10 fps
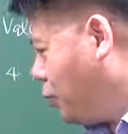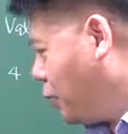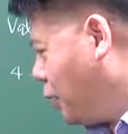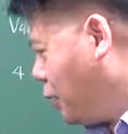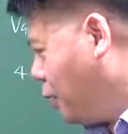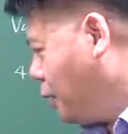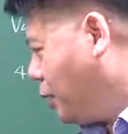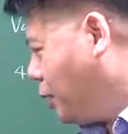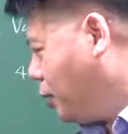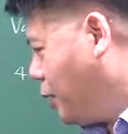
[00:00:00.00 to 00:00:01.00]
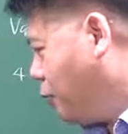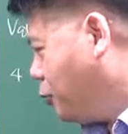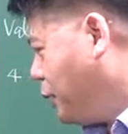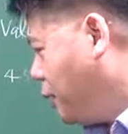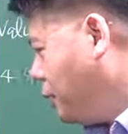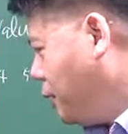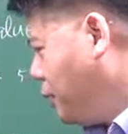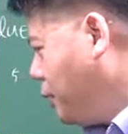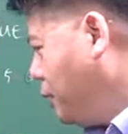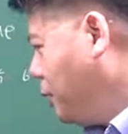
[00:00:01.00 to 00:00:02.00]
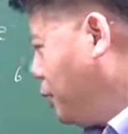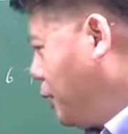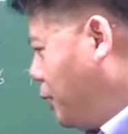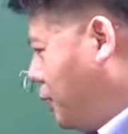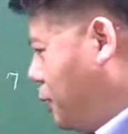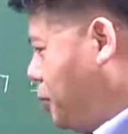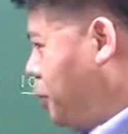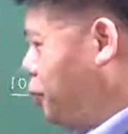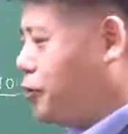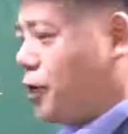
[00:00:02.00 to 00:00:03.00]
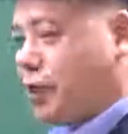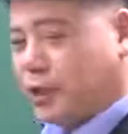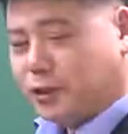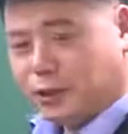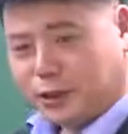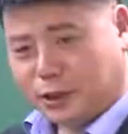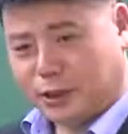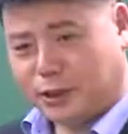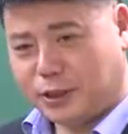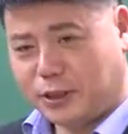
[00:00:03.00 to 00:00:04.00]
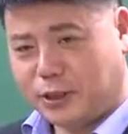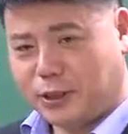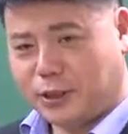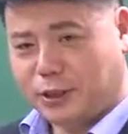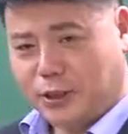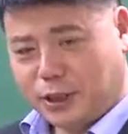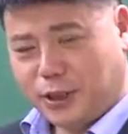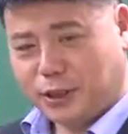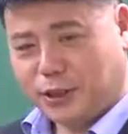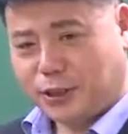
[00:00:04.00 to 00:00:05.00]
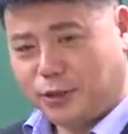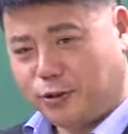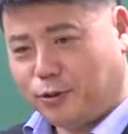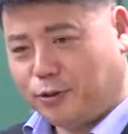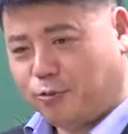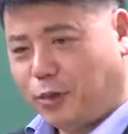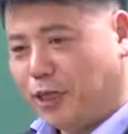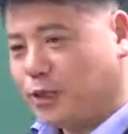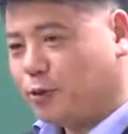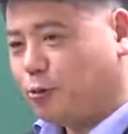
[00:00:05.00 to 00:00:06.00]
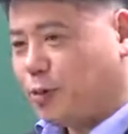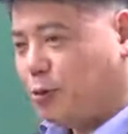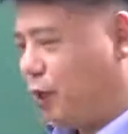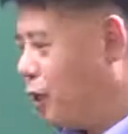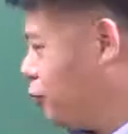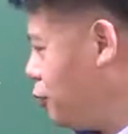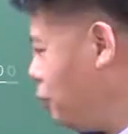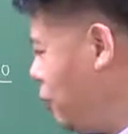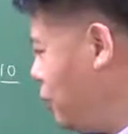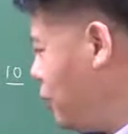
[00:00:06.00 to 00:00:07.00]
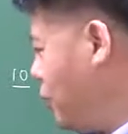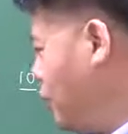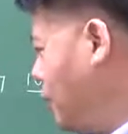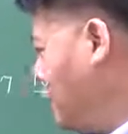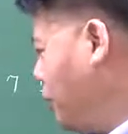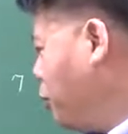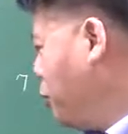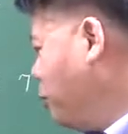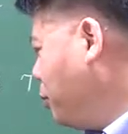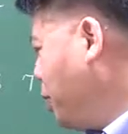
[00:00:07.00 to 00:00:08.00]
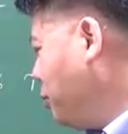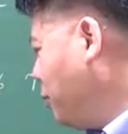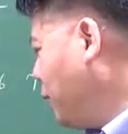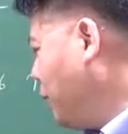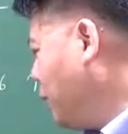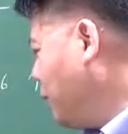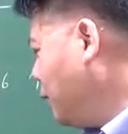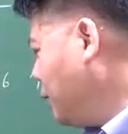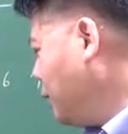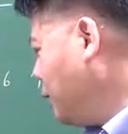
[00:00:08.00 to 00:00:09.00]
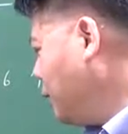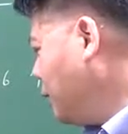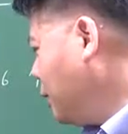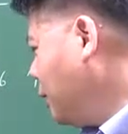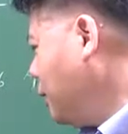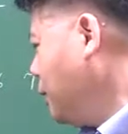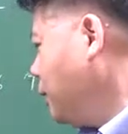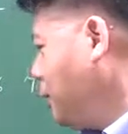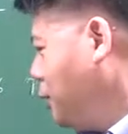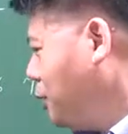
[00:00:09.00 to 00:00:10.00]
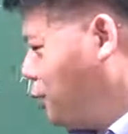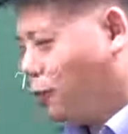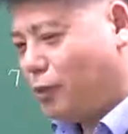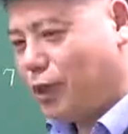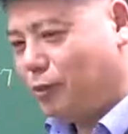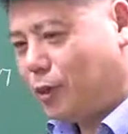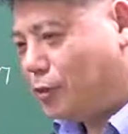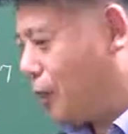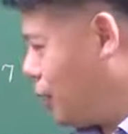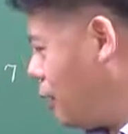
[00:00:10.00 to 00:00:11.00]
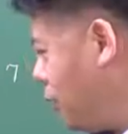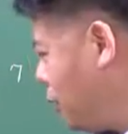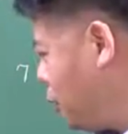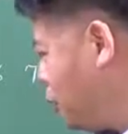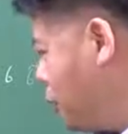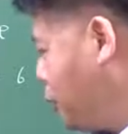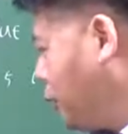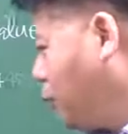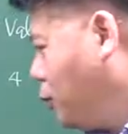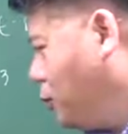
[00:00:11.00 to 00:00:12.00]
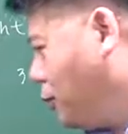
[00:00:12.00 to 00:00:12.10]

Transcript: 이렇게 빼주면은 이거에 대한 십진수가 되는 거지. 이해되겠어요? 음, 빠진 것만 빼주는 만약에 이빨이 빠졌다. 응? 이거 빨리 바꿔라. 그러면 여기다 또